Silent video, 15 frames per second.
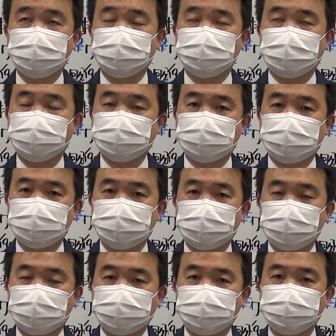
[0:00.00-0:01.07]
神奈川
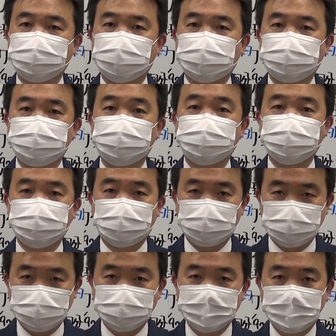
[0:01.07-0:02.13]
県がきゅうひゃくにじゅうま
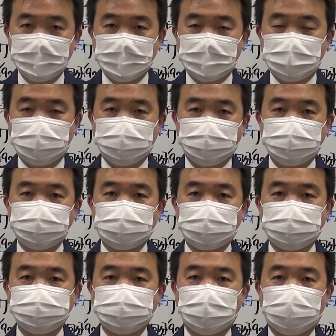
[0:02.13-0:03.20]
んにん、えー、大
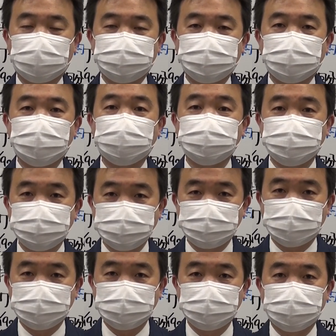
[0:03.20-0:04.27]
阪府がはっぴゃくはちじゅう
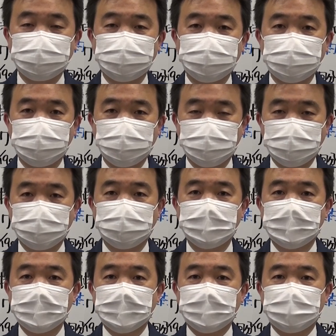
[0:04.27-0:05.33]
まんにんなんですけども、
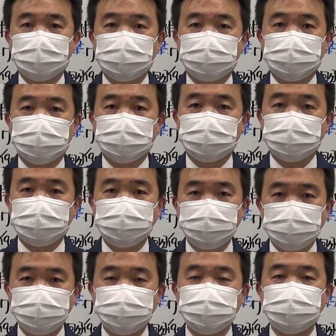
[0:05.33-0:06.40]
えー、
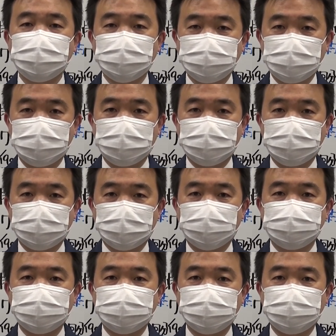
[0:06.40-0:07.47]
昨日の時点で
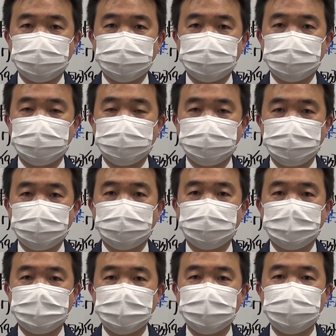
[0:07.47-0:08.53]
神奈川県
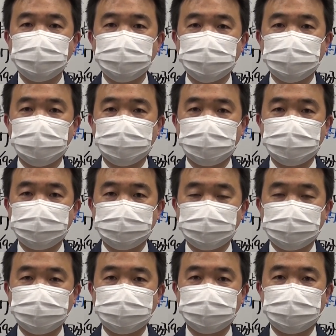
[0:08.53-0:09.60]
のいちにちあたりの
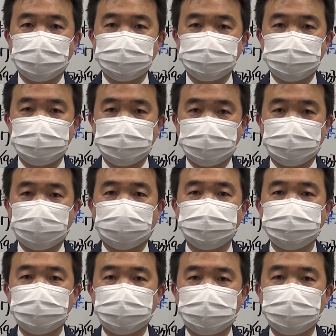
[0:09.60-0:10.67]
新規感染者ひゃ
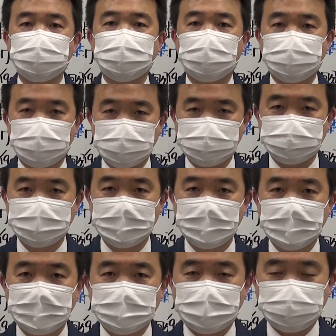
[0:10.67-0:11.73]
くにん切っています。
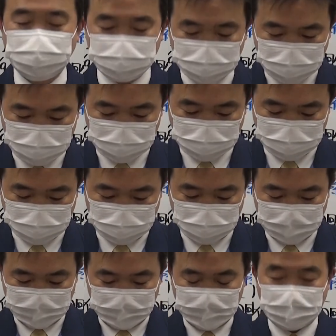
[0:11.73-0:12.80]
で、そんな中
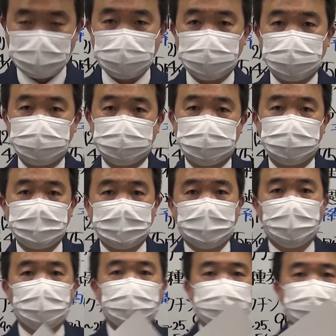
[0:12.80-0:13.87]
で、えー、大